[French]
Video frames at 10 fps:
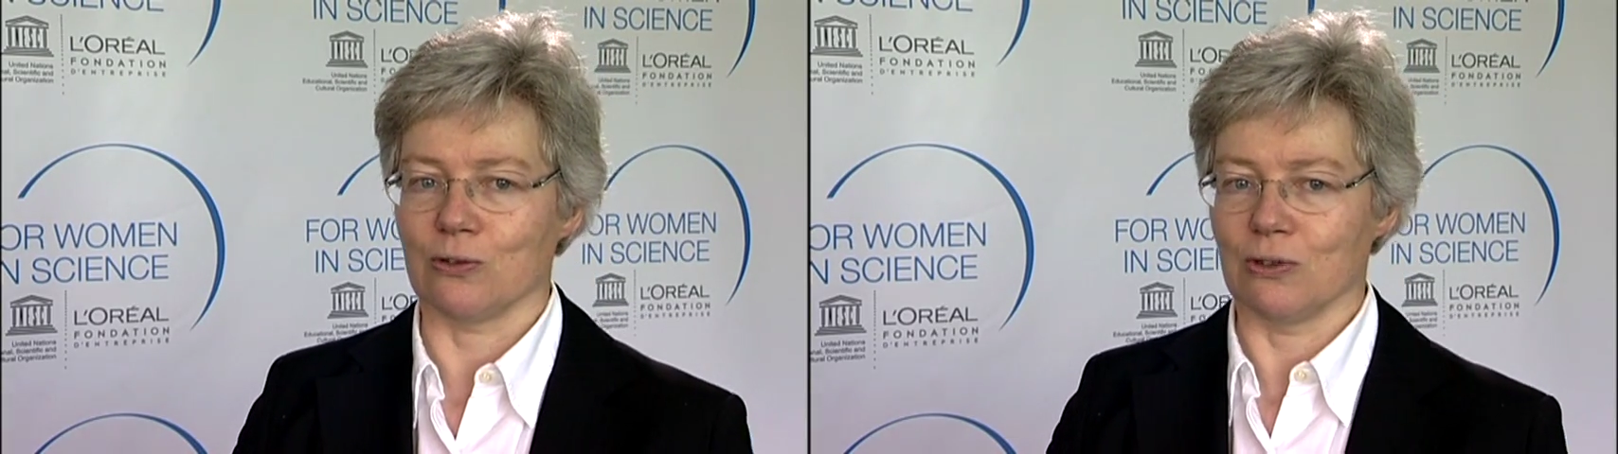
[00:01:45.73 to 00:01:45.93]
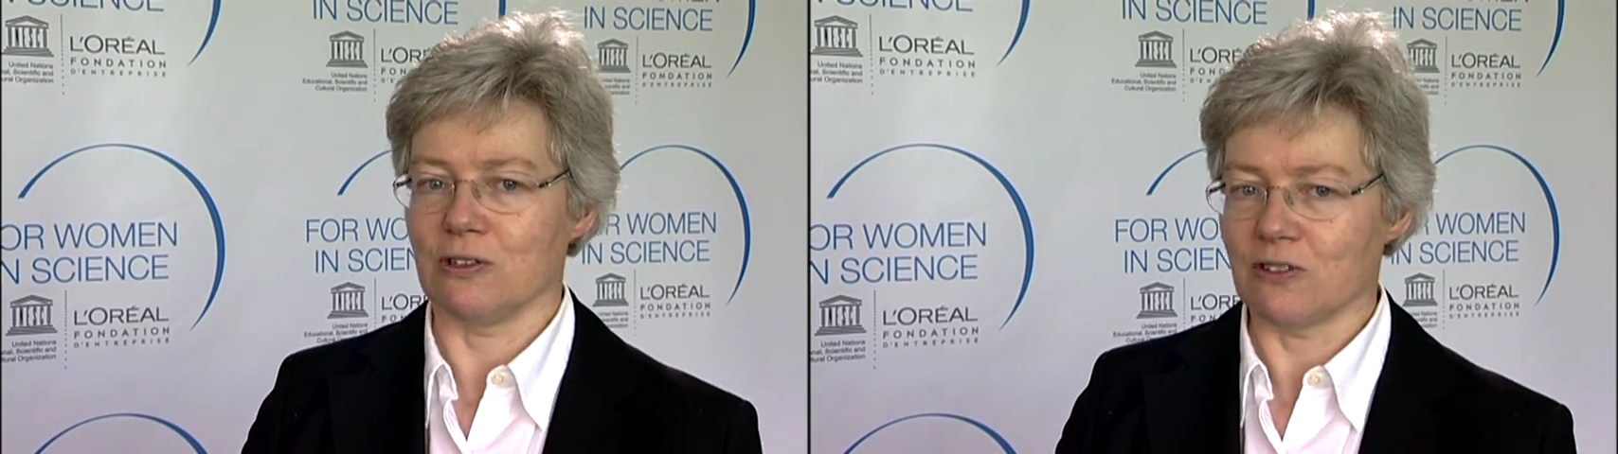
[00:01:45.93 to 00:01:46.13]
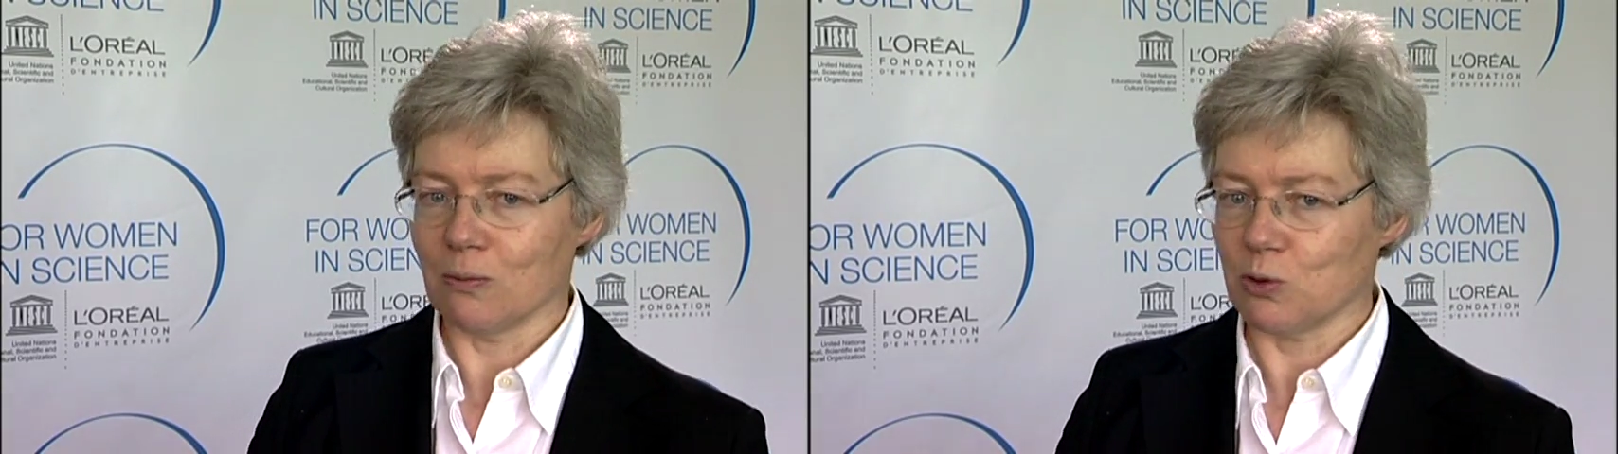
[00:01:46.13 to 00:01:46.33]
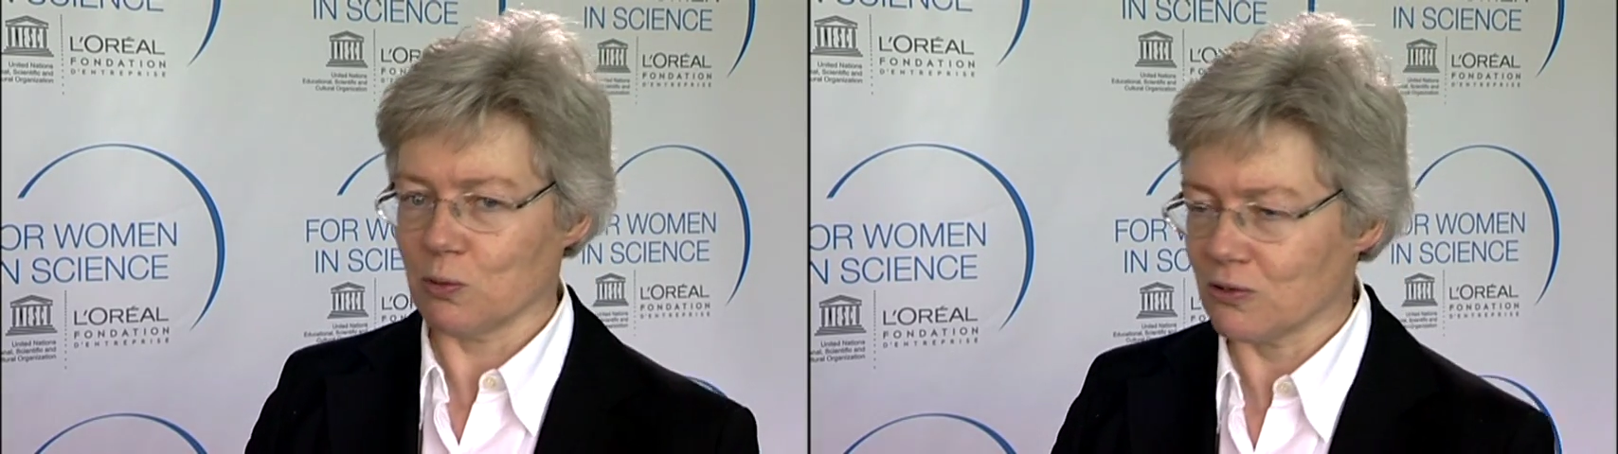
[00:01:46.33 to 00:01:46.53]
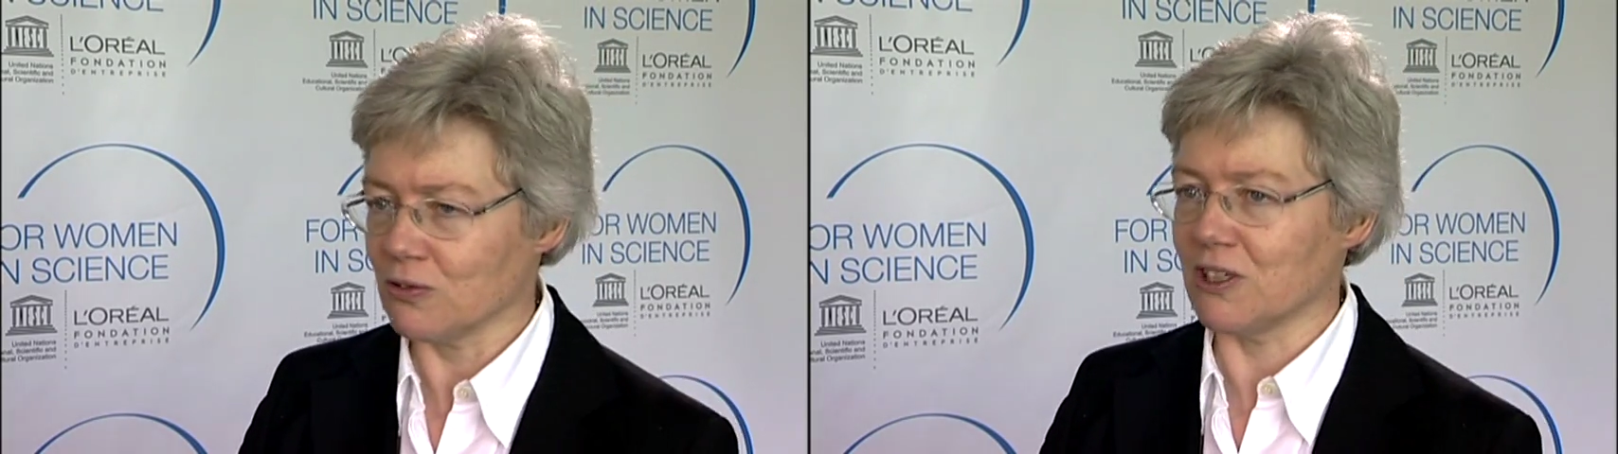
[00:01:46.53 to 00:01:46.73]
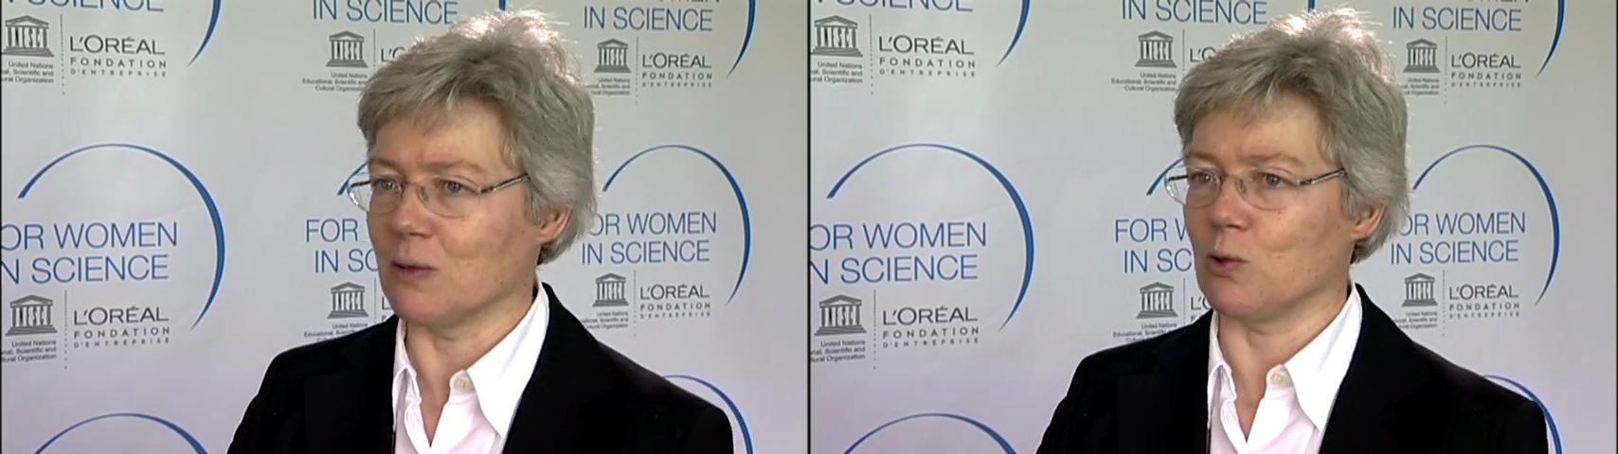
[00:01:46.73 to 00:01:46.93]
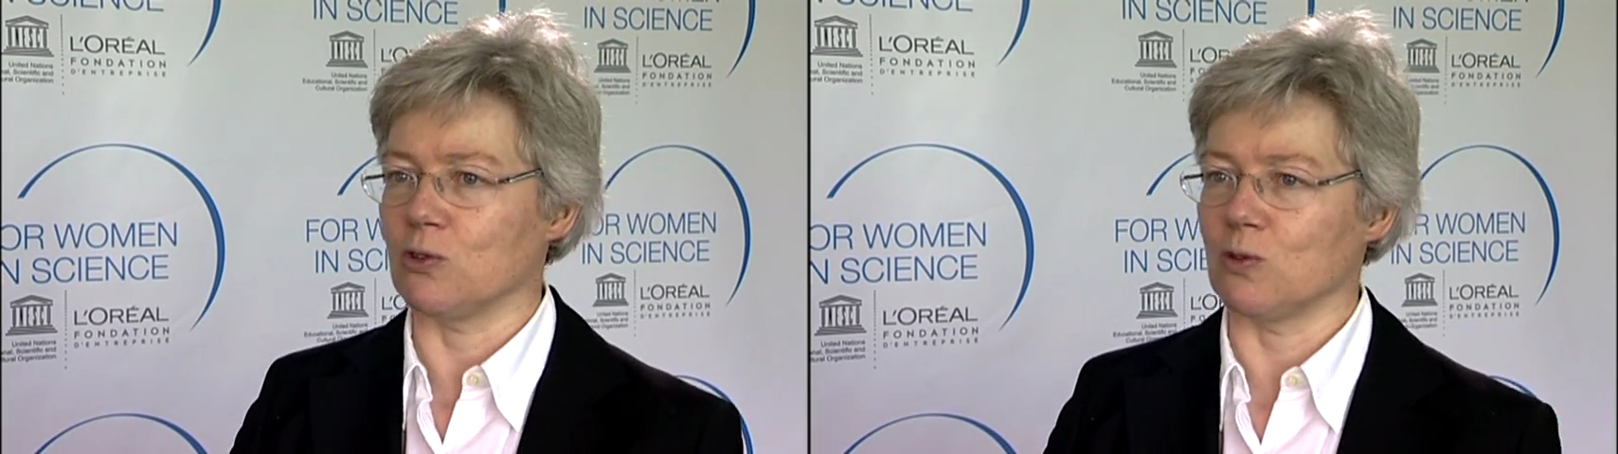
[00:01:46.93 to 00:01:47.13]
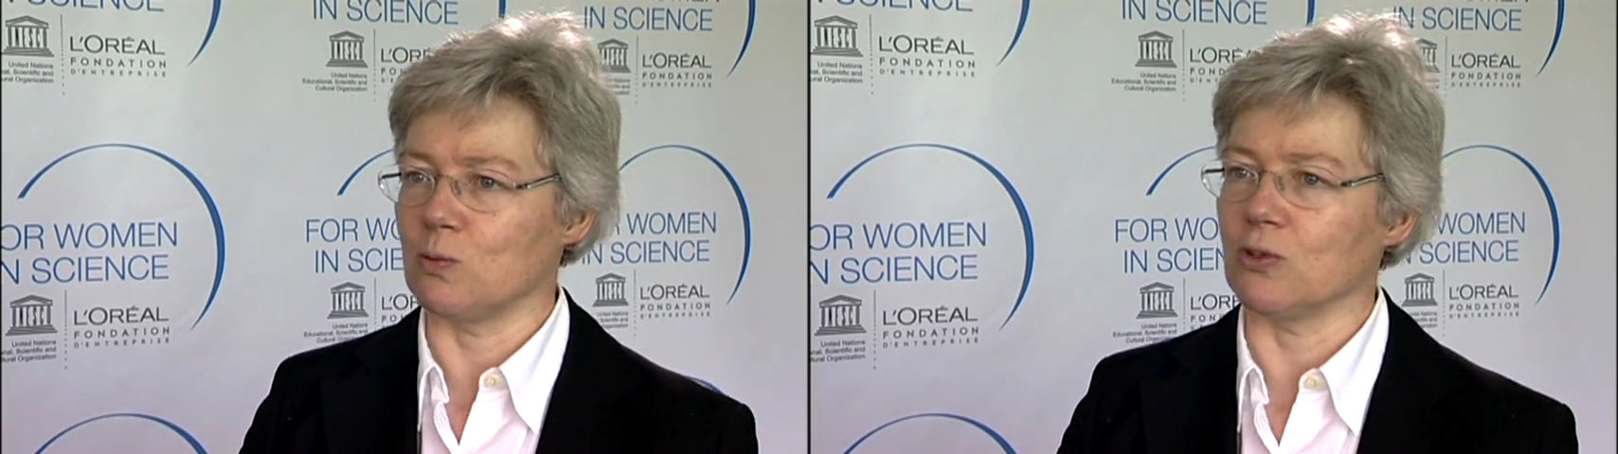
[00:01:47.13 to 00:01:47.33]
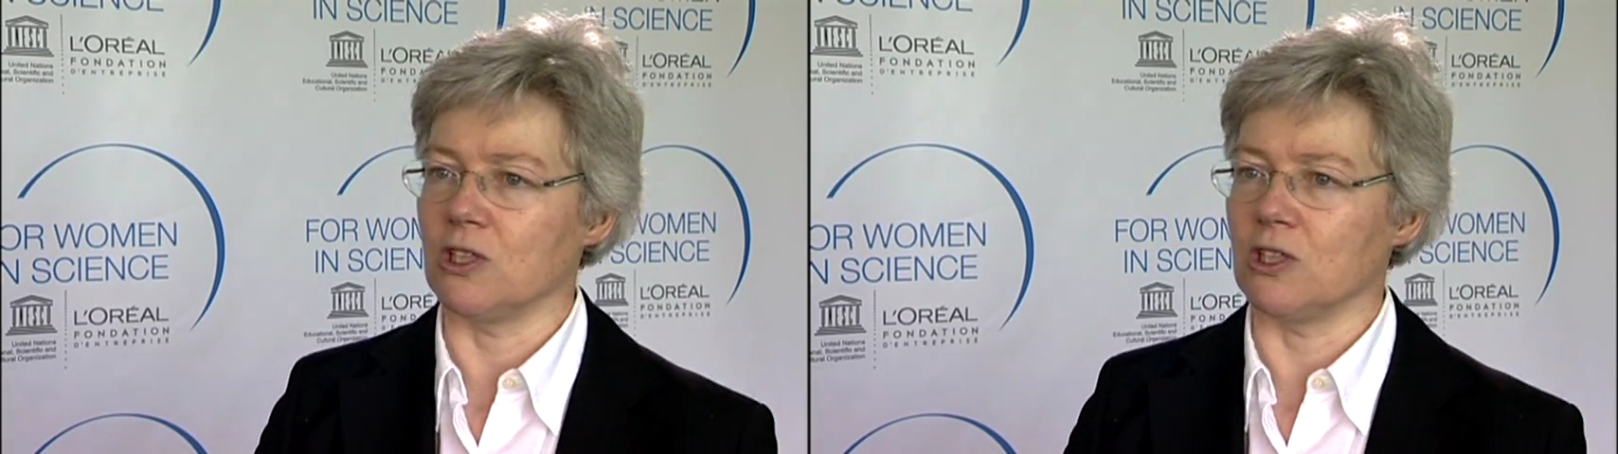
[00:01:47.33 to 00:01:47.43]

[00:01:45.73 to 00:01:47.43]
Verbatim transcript: sont des femmes, je pense que c'est important pour